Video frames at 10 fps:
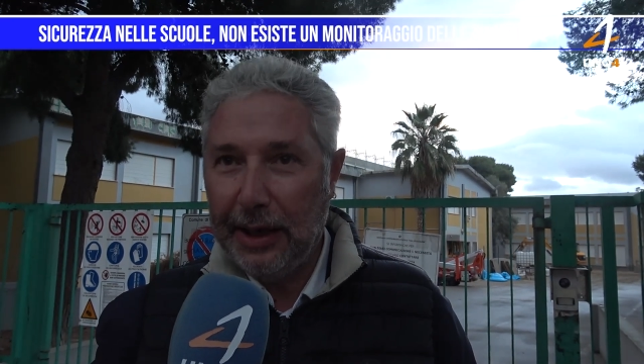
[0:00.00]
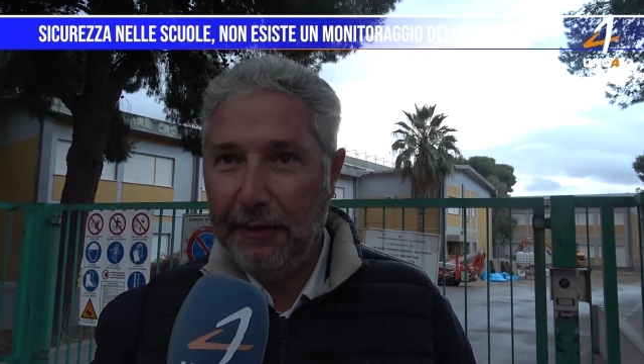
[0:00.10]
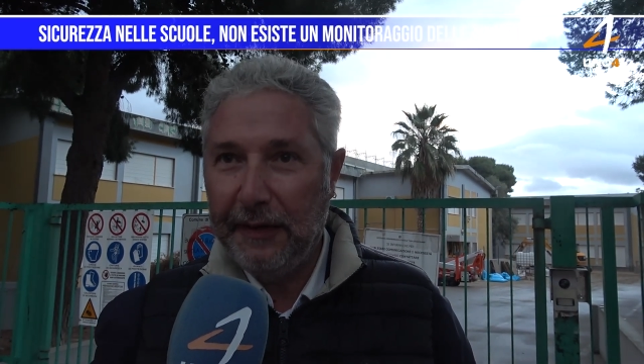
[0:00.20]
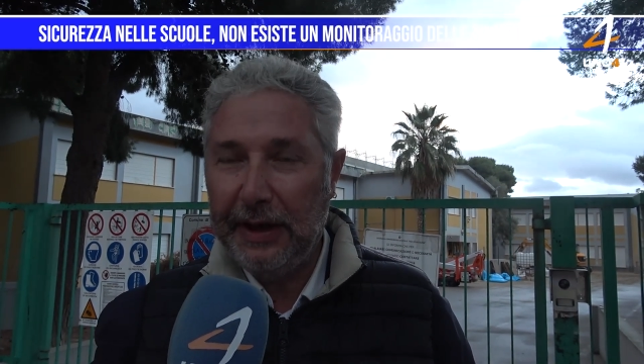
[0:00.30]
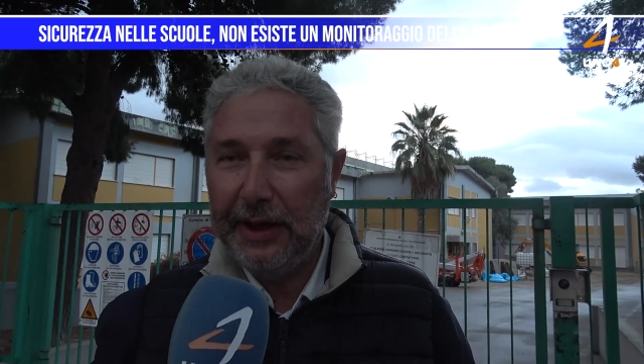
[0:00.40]
il
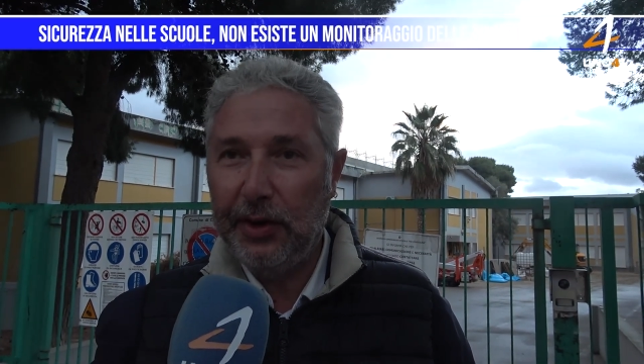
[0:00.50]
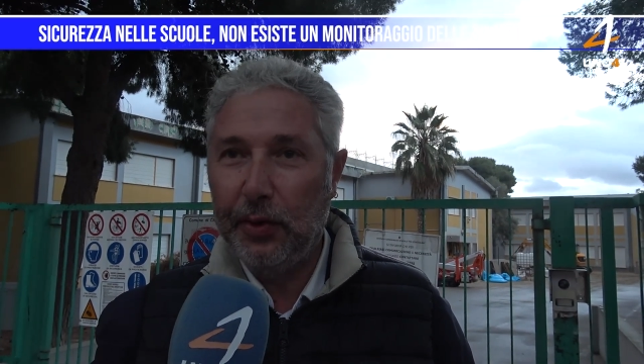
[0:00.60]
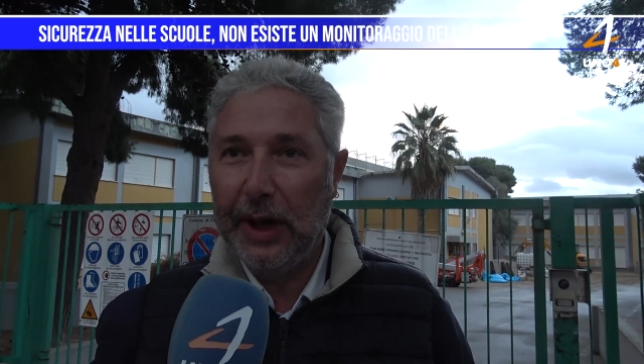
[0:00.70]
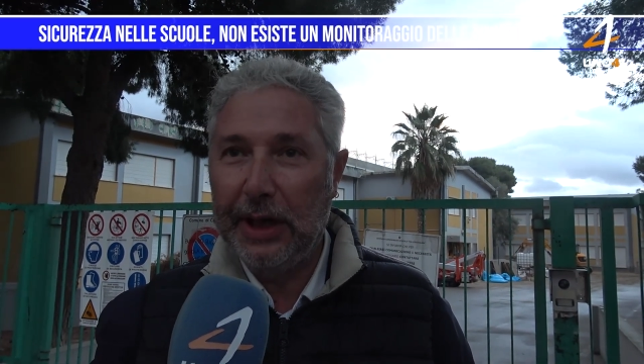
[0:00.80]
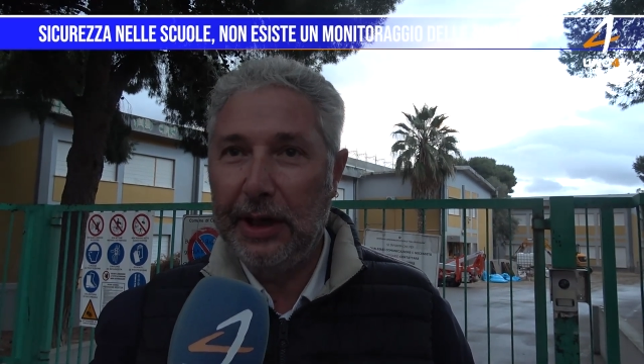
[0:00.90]

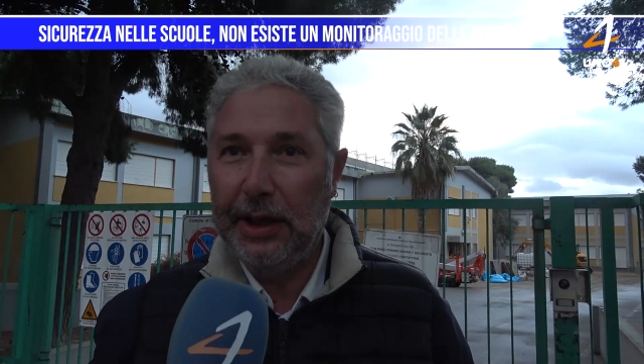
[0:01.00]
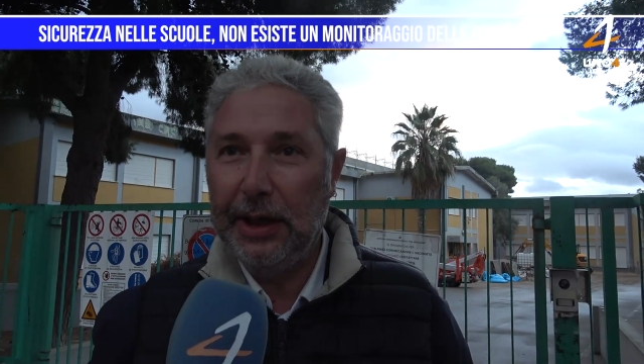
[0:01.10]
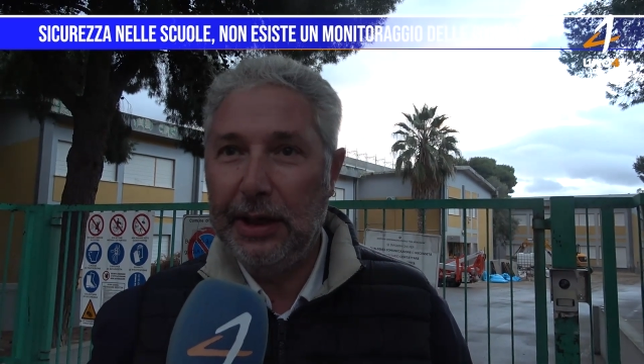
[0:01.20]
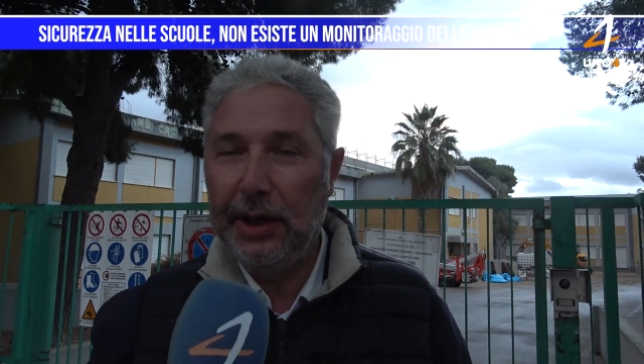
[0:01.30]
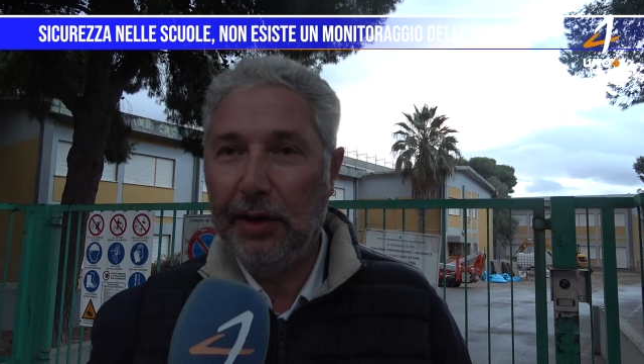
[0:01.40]
22
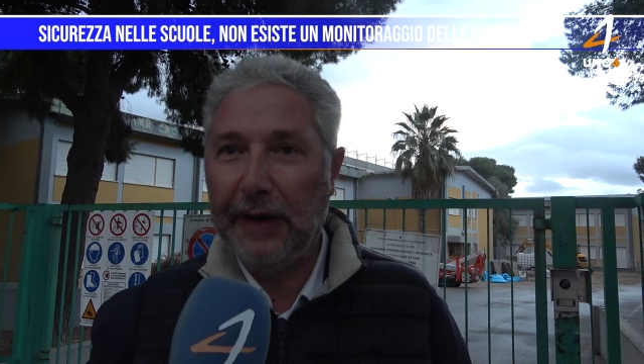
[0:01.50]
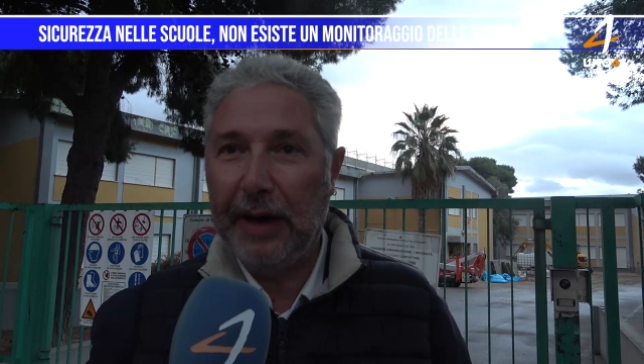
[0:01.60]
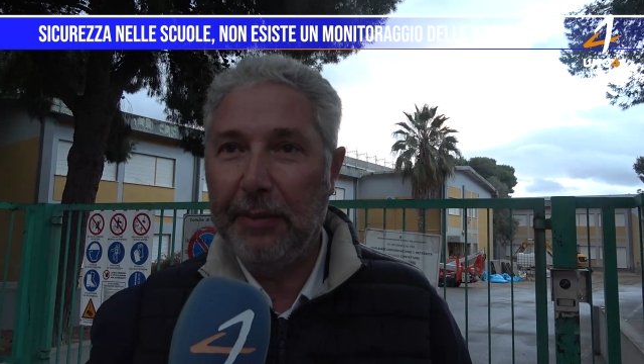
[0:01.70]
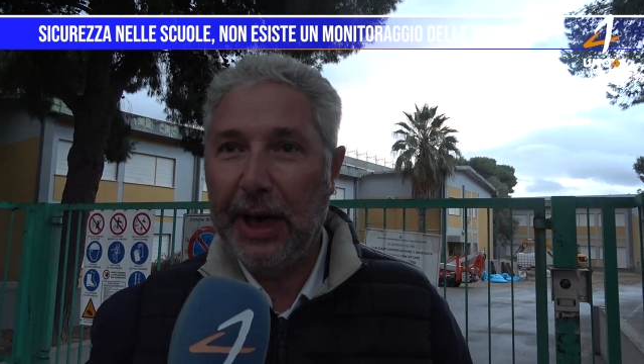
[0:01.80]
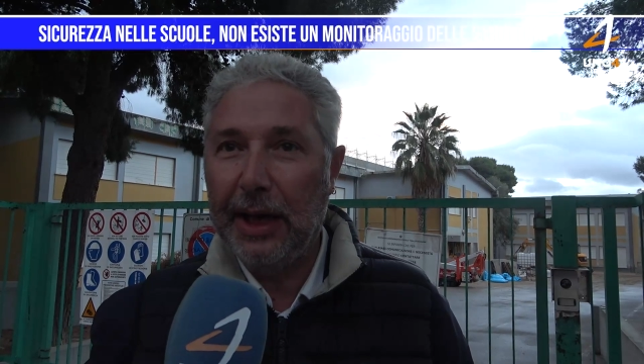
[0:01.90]
di, di
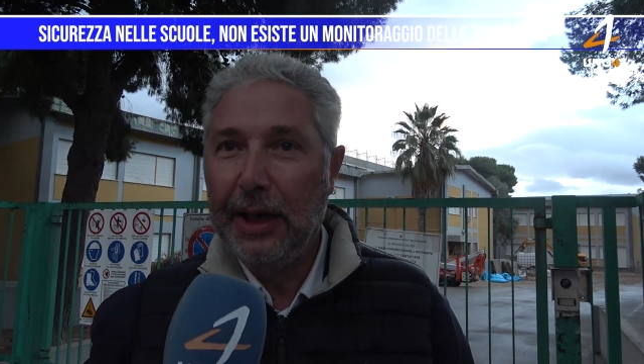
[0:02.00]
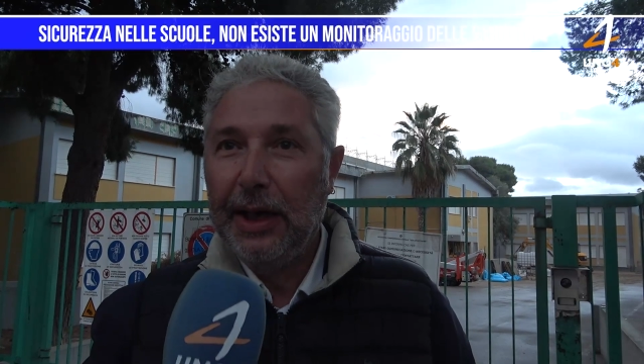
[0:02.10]
novembre